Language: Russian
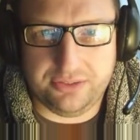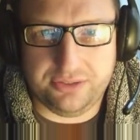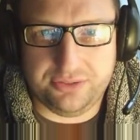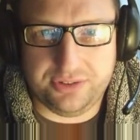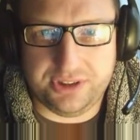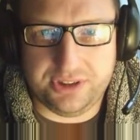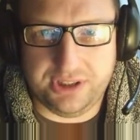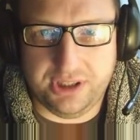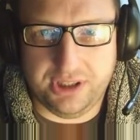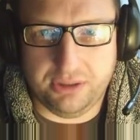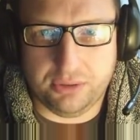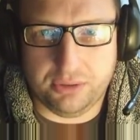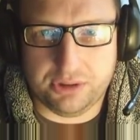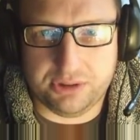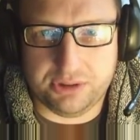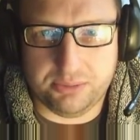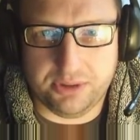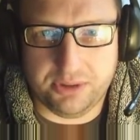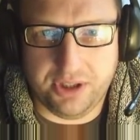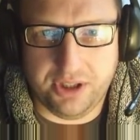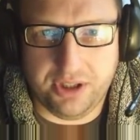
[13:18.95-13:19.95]
Все, вот
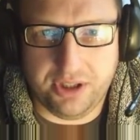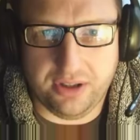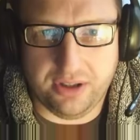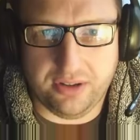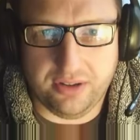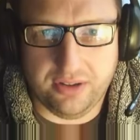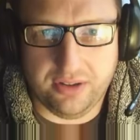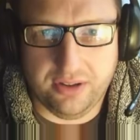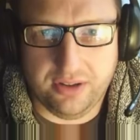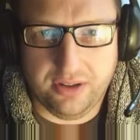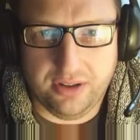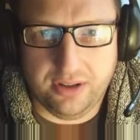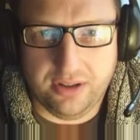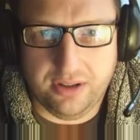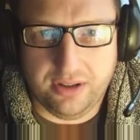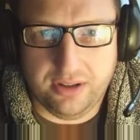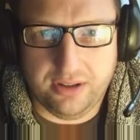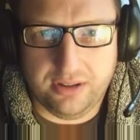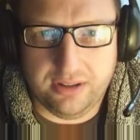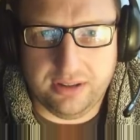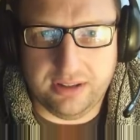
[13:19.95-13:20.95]
смотрите,
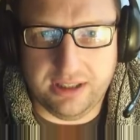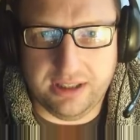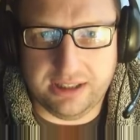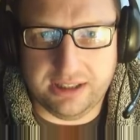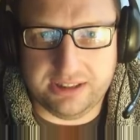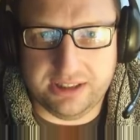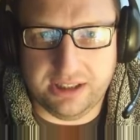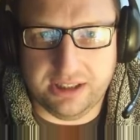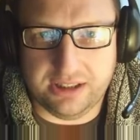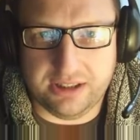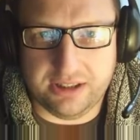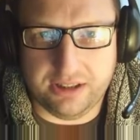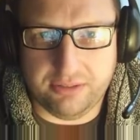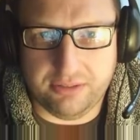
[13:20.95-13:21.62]
на центр